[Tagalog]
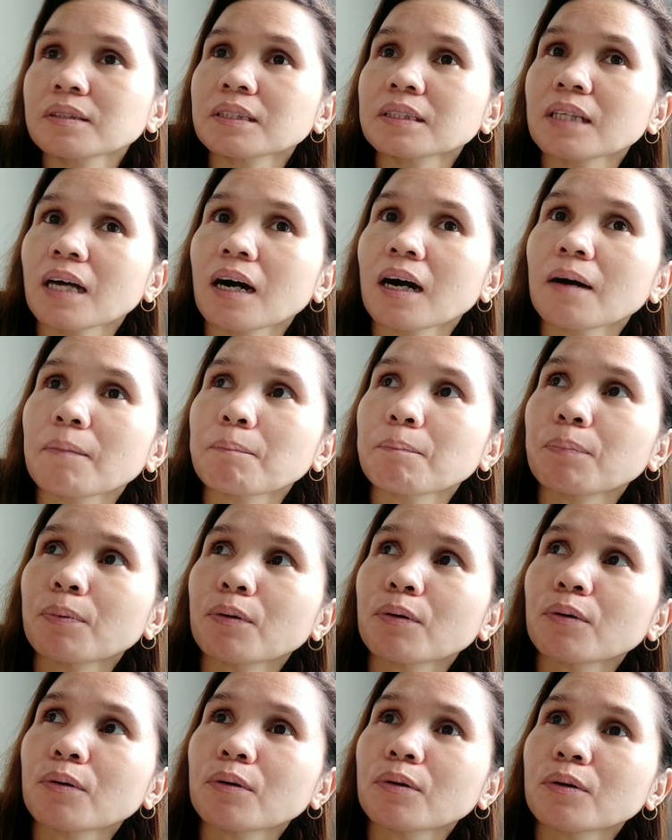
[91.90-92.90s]

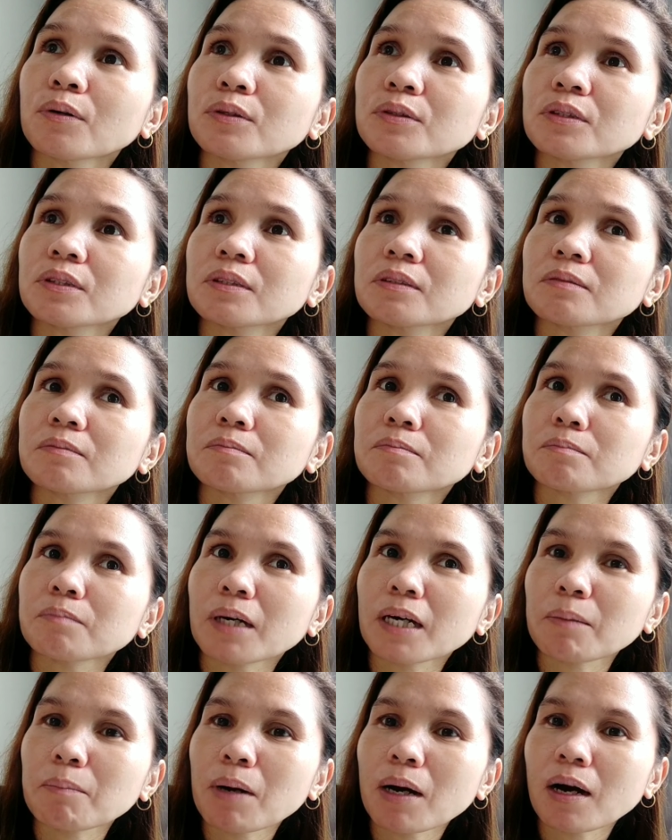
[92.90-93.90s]
tapos,
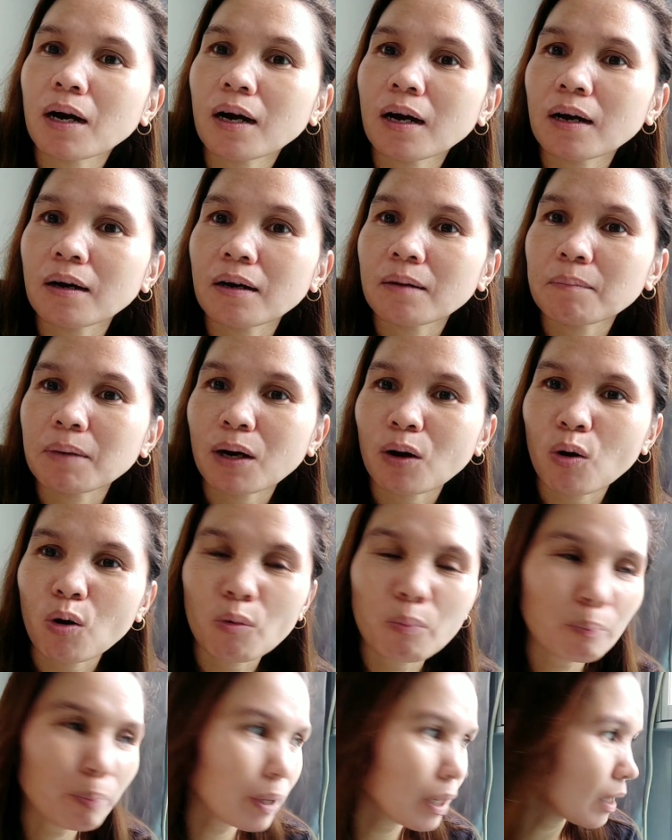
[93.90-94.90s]
may mga
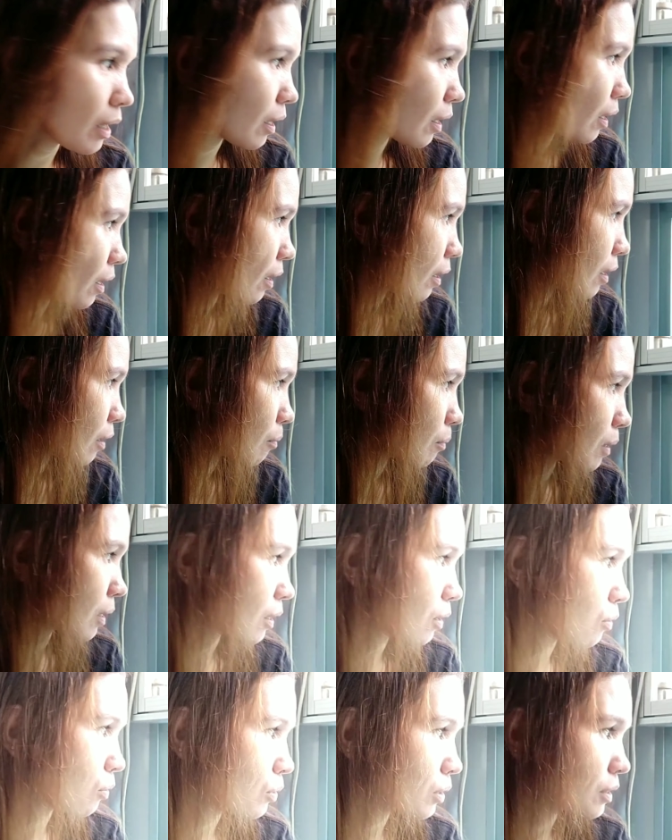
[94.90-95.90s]
mag-open ng
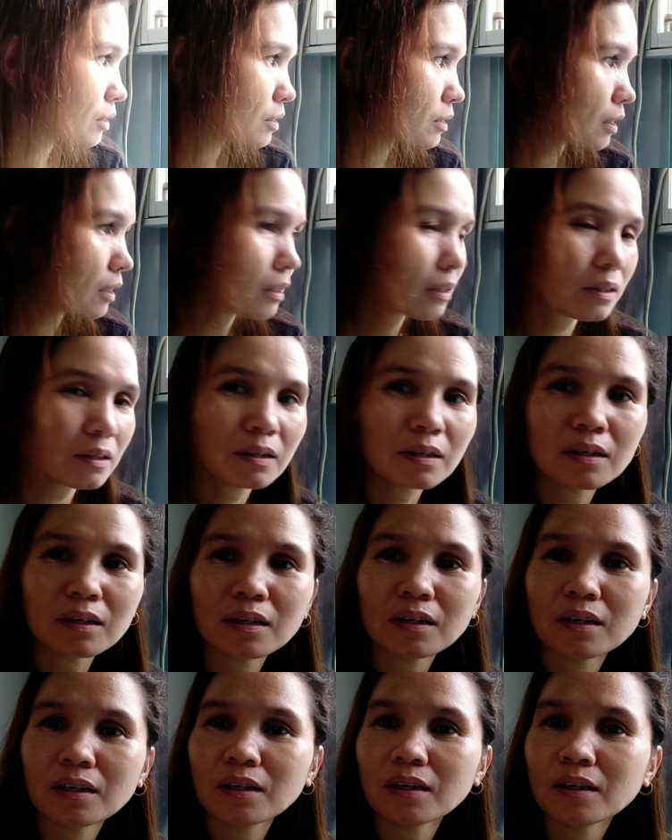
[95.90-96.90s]
mga hawker
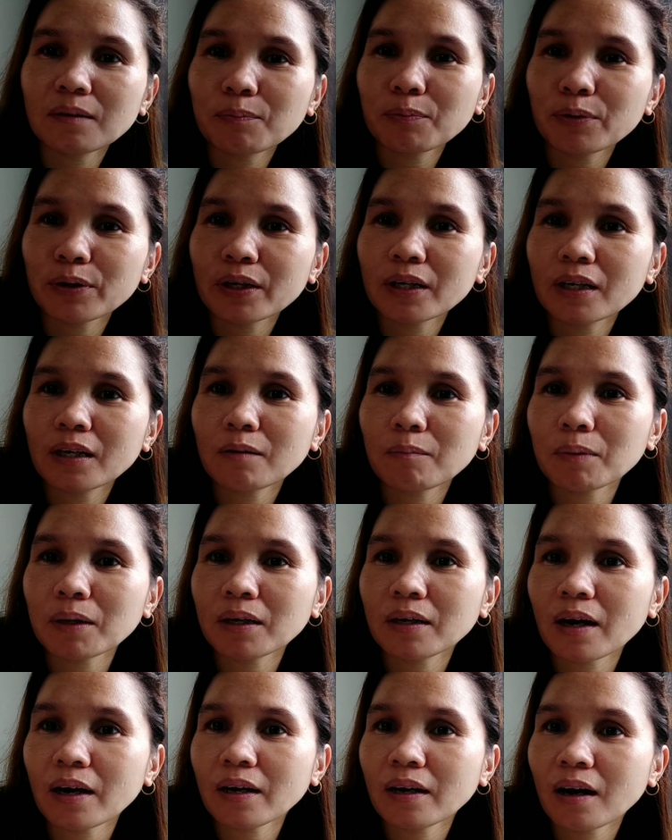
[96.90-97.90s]
center, pwede nang
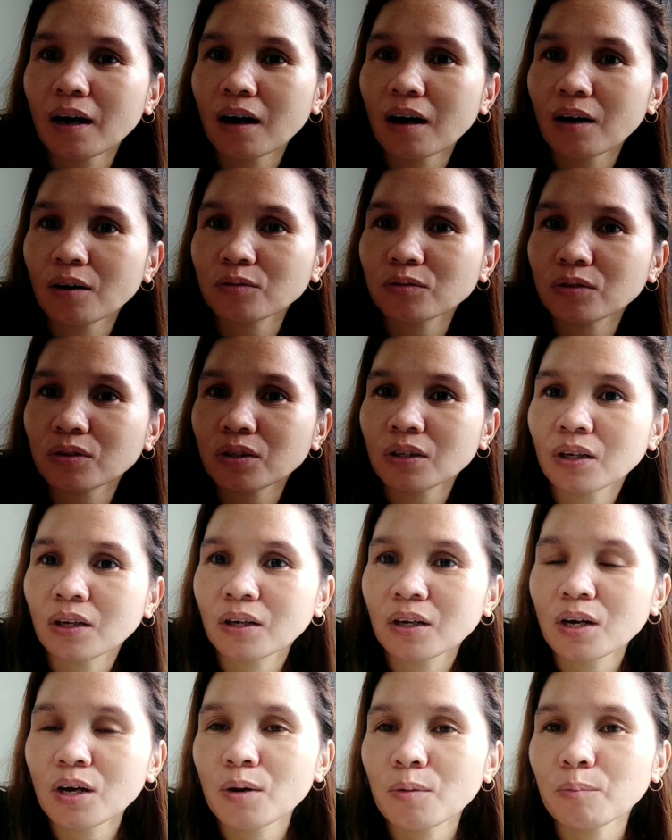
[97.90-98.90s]
mag-dine out
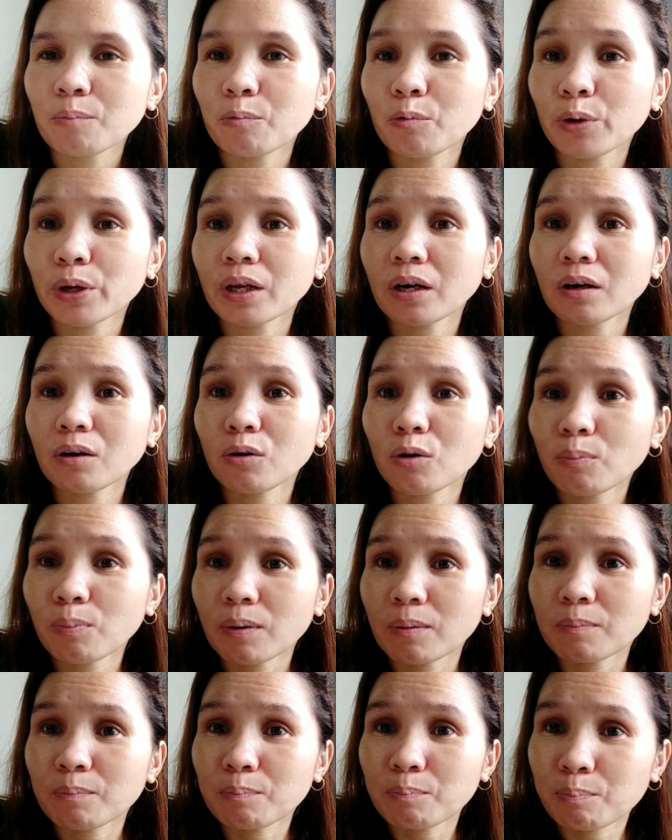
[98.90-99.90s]
with a
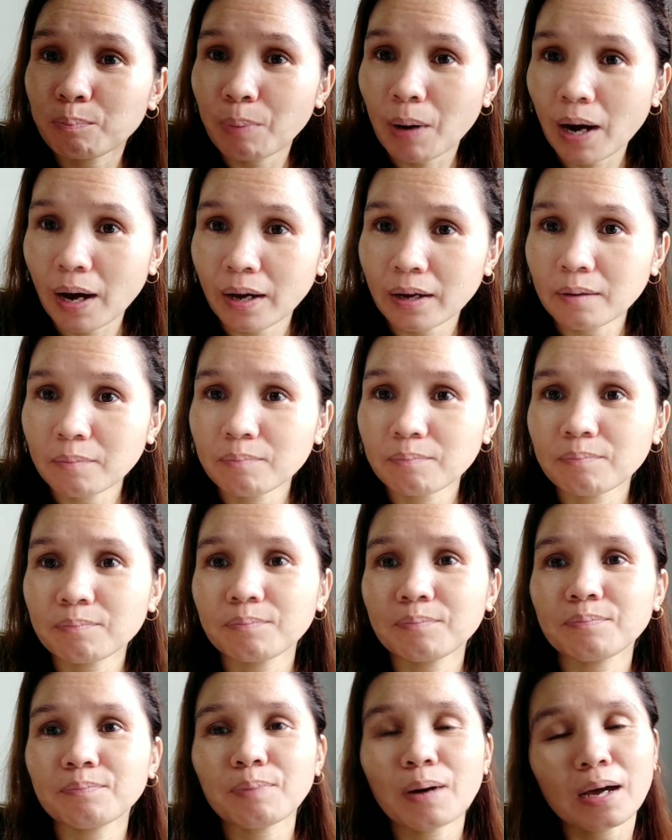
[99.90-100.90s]
group of
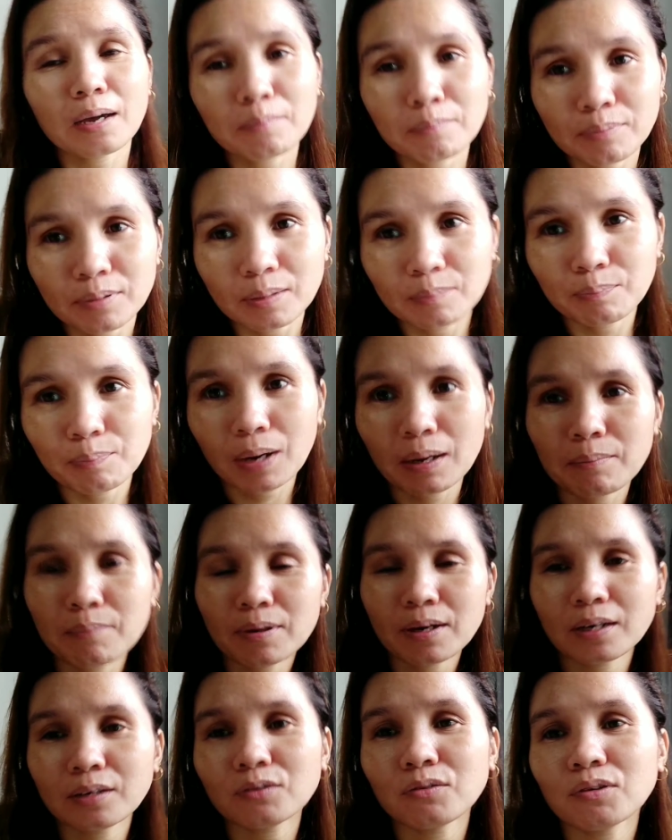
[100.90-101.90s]
5. 5 5
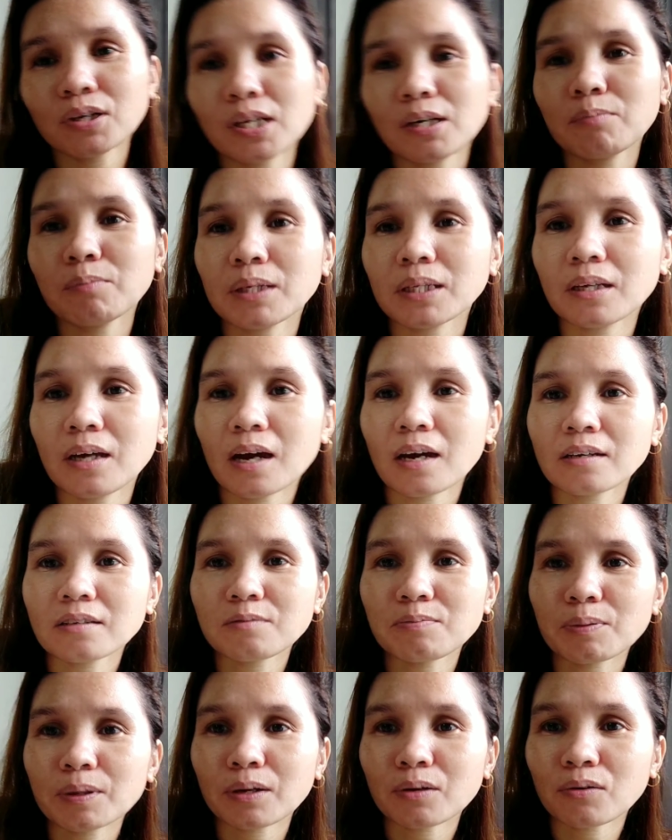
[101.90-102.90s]
lang yung limit,
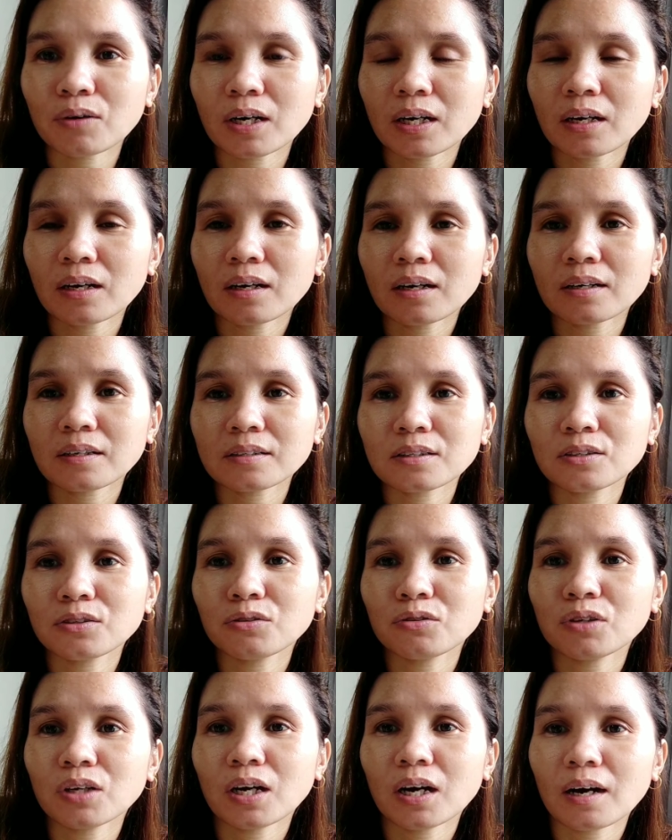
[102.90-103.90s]
guys. Pero kaya
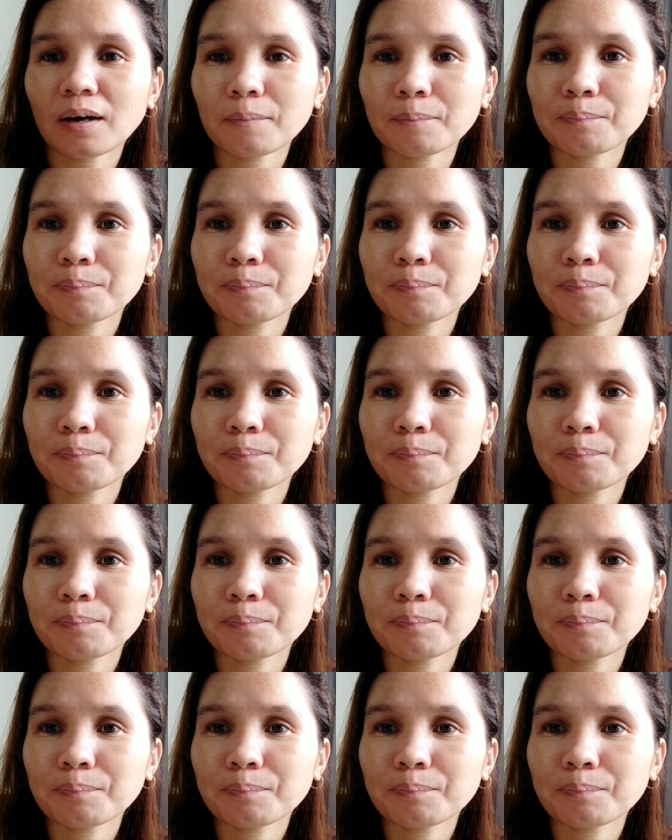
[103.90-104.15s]
yun nga